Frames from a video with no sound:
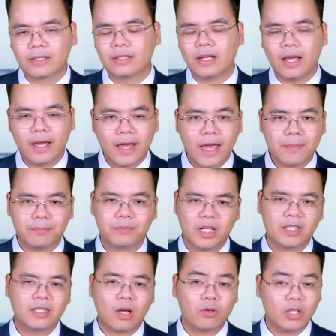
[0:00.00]
là
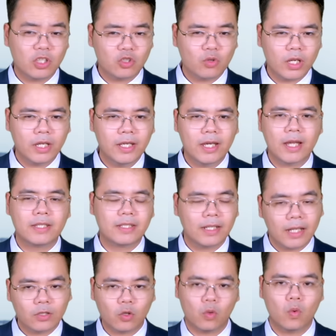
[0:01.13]
F-16 đã xuất hiện trên
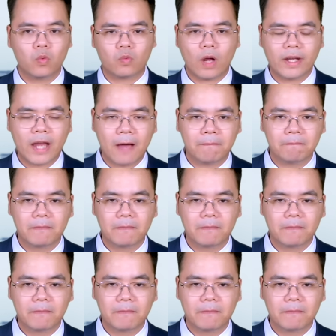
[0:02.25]
lãnh thổ Ukraine.